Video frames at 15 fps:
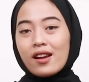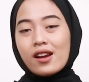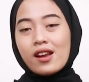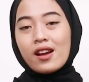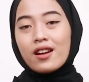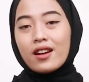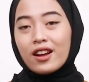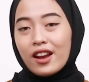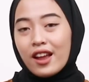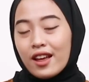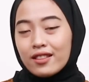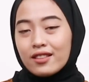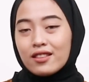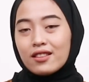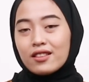karena
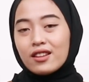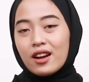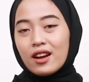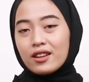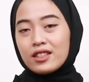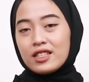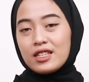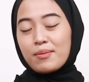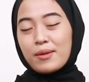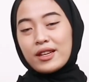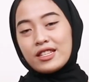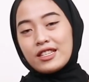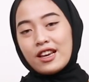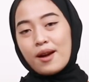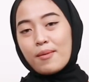ngeliat di
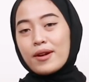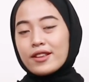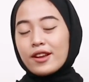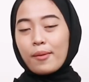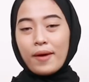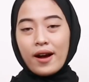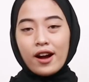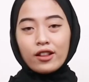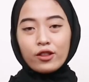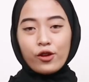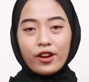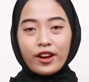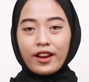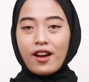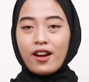media banyak banget
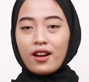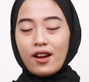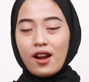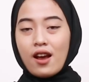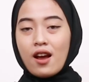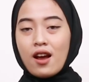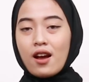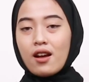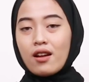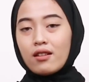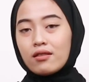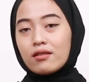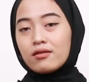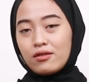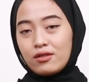orang yang kena
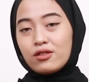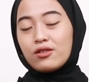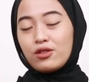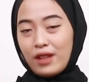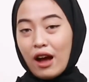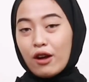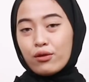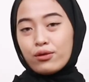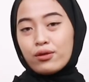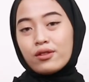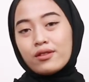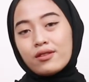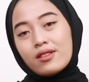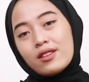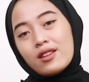
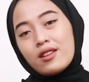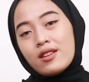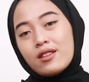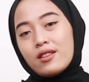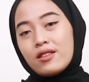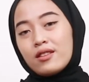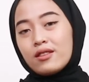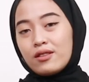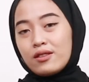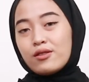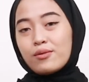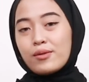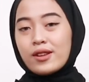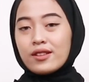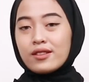takut
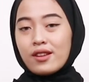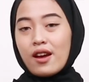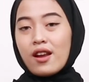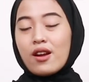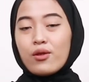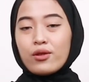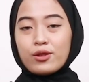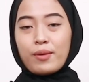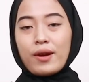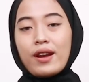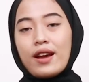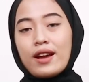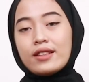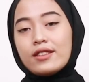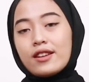cuman sekarang
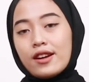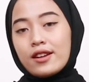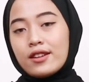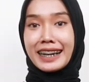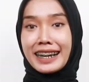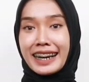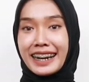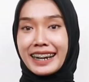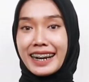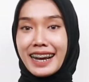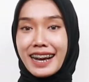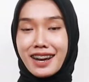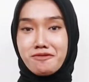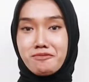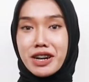waspada aja
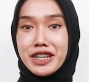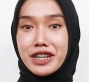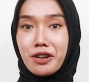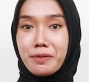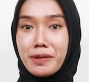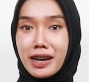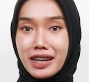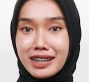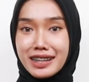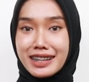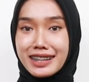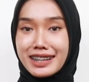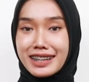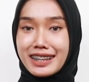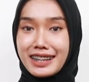karena banyak banget
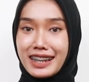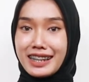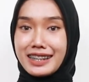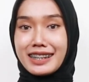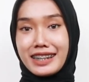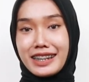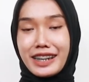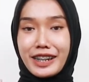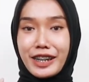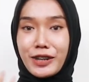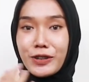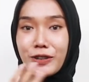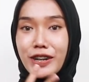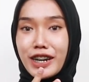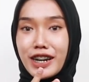di
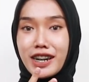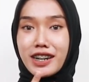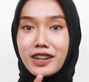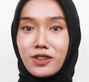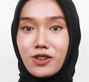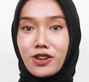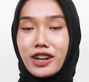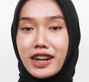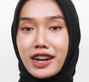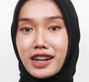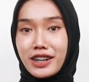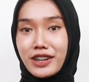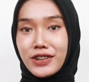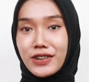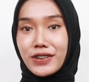sekeliling gue yang gue
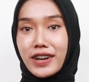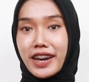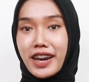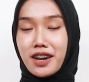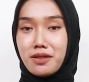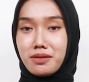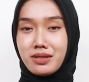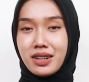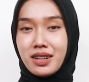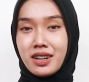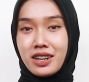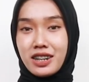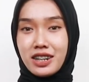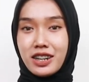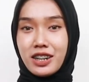kenal gitu kayak
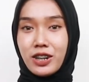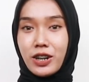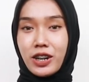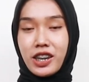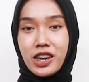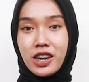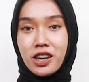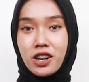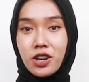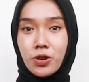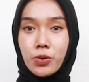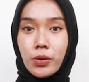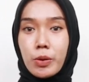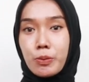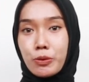Uh, iya
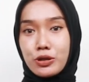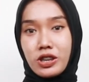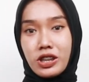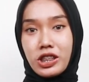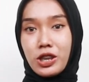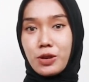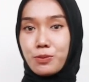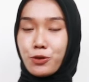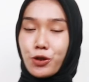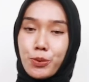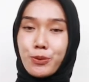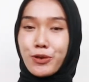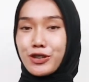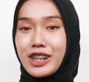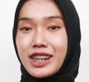nih gue positif, gue
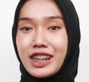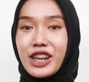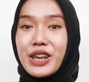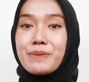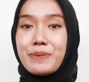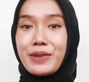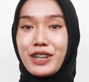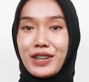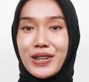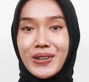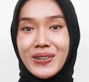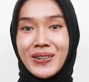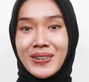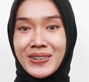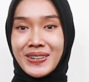positif gitu.
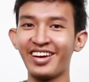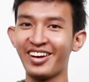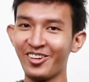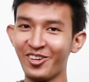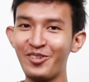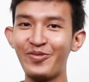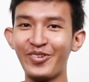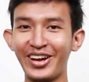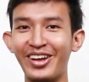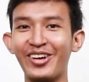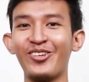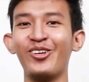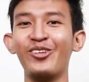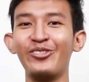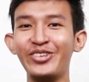Karena gue pernah
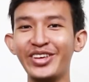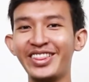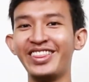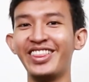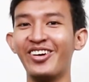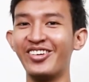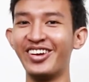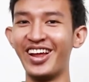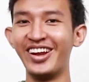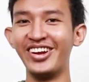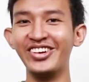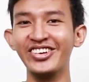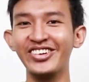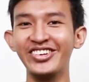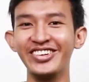covid tahun
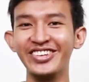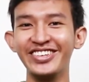lalu.